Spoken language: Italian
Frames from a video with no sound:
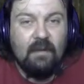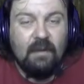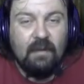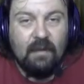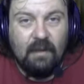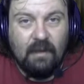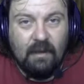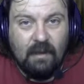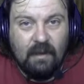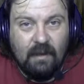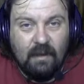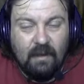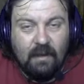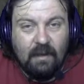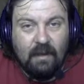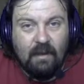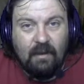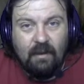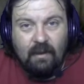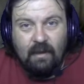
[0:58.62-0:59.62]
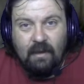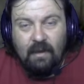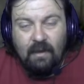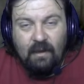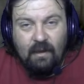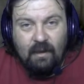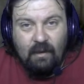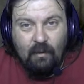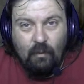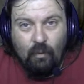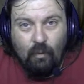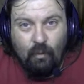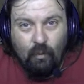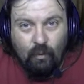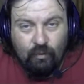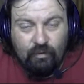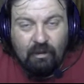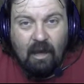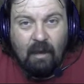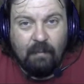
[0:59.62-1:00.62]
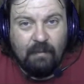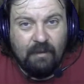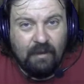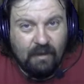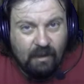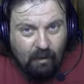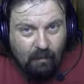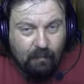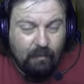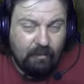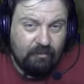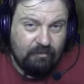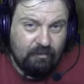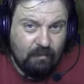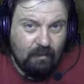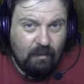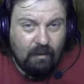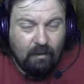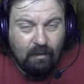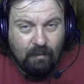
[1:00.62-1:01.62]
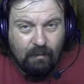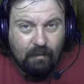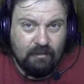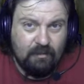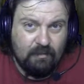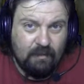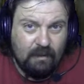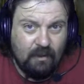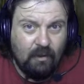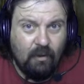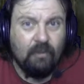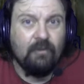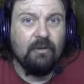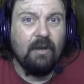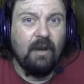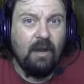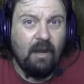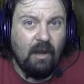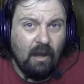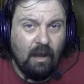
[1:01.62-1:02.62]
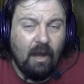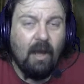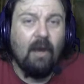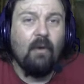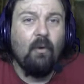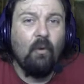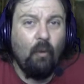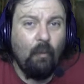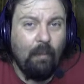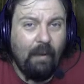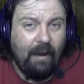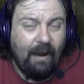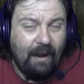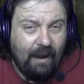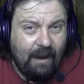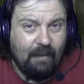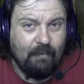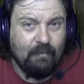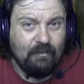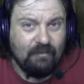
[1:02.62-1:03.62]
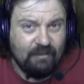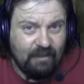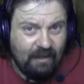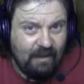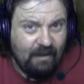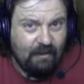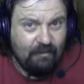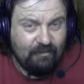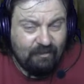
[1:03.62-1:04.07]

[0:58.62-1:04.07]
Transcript: Eh, oh, sappi che il prossimo, prossimo incontro è con Palermo, sì, lo